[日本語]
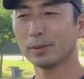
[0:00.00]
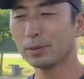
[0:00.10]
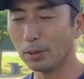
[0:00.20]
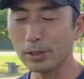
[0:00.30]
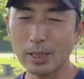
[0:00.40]

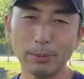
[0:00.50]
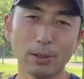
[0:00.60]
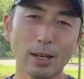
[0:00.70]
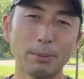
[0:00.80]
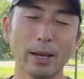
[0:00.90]
どうして
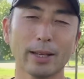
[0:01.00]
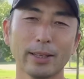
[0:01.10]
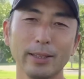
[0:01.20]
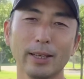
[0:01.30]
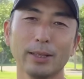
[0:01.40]
も構えが
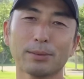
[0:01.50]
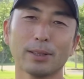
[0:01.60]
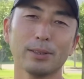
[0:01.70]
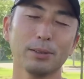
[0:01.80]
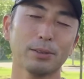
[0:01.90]
できないと
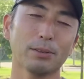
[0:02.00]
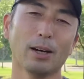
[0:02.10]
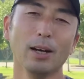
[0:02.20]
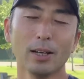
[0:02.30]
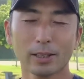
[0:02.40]
かっていう人
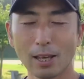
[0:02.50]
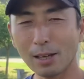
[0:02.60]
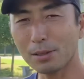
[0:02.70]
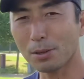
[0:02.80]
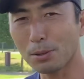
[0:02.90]
は
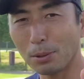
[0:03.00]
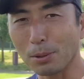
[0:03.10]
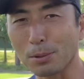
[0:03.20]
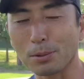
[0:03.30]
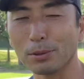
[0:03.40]
結
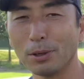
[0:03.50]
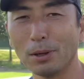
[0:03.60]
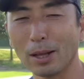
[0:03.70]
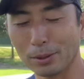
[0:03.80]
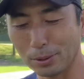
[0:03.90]
構ここ
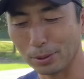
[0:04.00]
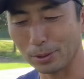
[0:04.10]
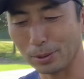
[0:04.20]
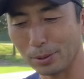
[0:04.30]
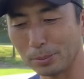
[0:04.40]

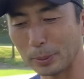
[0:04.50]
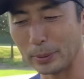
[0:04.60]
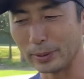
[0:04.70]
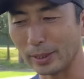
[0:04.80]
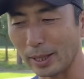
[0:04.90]
の、部
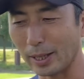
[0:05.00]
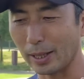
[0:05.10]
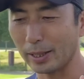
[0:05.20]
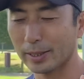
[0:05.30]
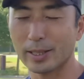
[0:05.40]
分
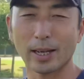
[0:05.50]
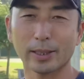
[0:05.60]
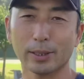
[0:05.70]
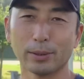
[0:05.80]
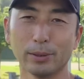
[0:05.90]
で引っか
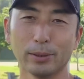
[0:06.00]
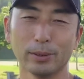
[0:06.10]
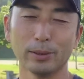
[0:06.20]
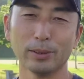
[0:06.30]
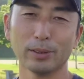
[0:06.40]
かって
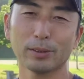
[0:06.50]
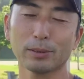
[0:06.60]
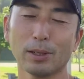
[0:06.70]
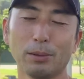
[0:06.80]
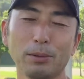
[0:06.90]
るこ
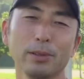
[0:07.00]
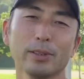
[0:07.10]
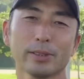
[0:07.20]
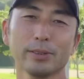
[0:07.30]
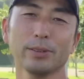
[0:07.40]
とが多いん
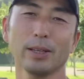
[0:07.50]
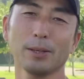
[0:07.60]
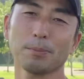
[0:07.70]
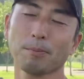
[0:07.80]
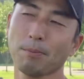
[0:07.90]
ですよね。だ
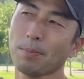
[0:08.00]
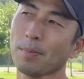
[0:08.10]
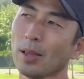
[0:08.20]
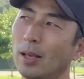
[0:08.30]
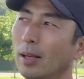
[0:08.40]
か
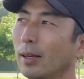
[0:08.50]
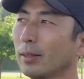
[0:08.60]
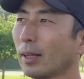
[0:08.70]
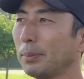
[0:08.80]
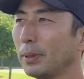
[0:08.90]

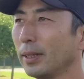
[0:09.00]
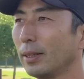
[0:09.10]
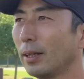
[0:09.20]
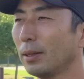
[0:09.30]
らやっぱね、